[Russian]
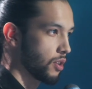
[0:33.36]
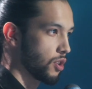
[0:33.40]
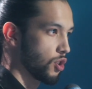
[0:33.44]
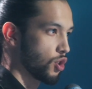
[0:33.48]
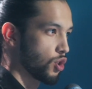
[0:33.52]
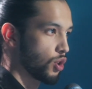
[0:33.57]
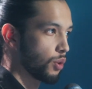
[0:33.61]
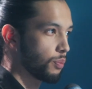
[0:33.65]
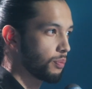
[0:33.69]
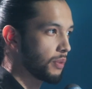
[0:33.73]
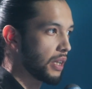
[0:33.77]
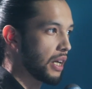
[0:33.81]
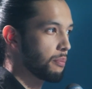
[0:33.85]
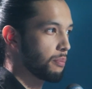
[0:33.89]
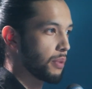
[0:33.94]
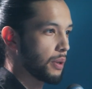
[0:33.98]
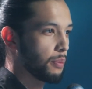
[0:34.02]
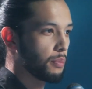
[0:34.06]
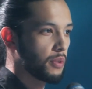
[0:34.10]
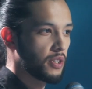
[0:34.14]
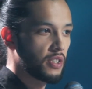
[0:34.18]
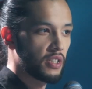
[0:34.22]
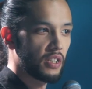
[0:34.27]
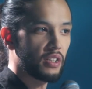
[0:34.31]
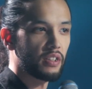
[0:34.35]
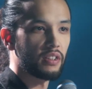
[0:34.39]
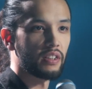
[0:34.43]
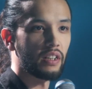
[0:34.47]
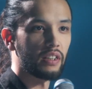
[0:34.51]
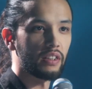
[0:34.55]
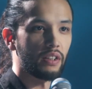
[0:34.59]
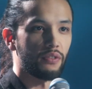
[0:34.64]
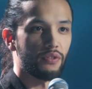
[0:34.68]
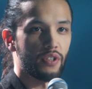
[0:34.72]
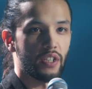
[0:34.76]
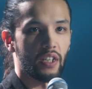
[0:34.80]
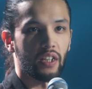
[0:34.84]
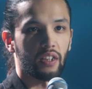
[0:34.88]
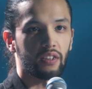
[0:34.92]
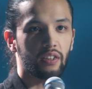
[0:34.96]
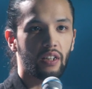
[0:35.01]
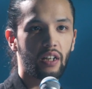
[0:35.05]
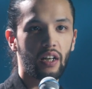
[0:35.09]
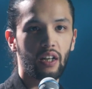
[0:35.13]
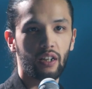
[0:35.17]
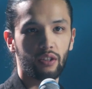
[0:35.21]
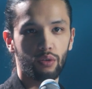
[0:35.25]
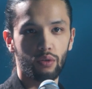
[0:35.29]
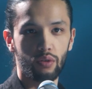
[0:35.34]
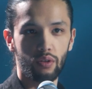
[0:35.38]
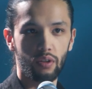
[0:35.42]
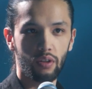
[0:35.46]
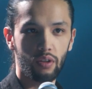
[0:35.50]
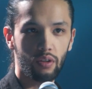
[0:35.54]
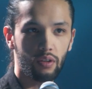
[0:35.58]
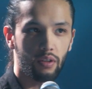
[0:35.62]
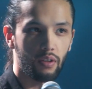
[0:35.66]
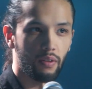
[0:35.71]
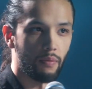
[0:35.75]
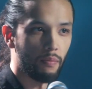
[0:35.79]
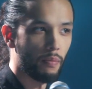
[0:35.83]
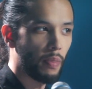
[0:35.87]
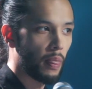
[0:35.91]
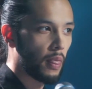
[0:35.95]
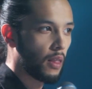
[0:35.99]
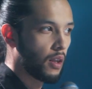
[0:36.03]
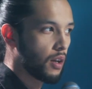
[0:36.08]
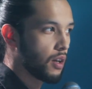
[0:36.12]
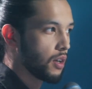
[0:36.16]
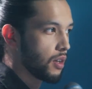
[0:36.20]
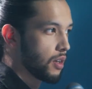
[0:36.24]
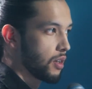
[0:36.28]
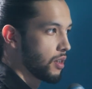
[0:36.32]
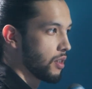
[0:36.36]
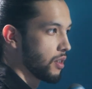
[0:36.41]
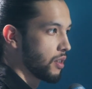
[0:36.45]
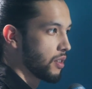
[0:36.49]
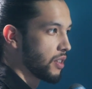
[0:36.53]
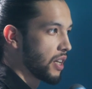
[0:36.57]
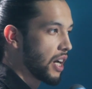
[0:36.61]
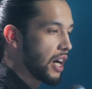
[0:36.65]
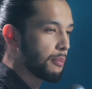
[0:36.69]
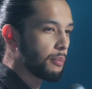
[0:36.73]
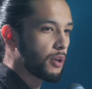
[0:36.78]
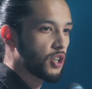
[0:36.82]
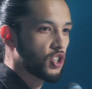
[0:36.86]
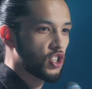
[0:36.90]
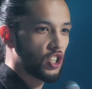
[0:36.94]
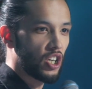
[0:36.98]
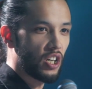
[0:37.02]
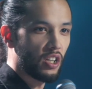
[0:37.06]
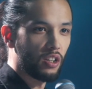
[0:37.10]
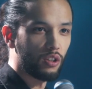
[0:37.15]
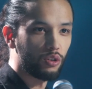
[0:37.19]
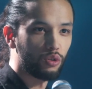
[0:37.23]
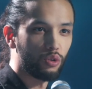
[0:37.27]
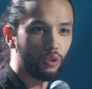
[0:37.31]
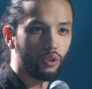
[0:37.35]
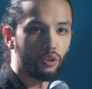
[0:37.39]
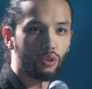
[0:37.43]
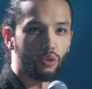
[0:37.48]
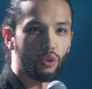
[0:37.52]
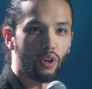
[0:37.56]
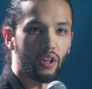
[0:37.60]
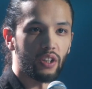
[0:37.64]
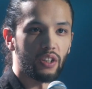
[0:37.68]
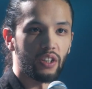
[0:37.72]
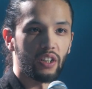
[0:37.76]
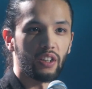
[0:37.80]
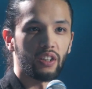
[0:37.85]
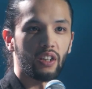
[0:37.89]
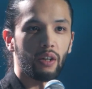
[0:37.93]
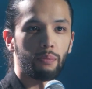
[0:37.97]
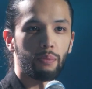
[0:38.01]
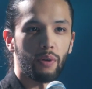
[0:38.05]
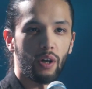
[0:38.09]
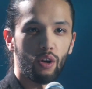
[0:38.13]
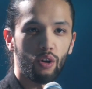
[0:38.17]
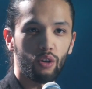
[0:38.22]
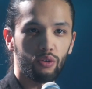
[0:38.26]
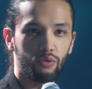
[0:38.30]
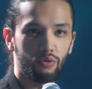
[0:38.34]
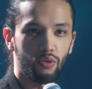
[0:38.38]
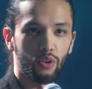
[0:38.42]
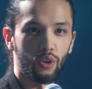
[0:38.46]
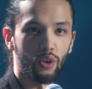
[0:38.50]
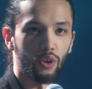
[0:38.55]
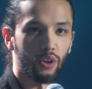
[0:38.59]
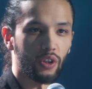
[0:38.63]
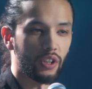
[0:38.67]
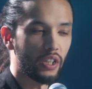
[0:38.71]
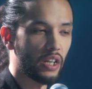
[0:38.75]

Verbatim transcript: и чтобы там победить, надо всех трахнуть. Я обожал эту игру, я дни напролет в нее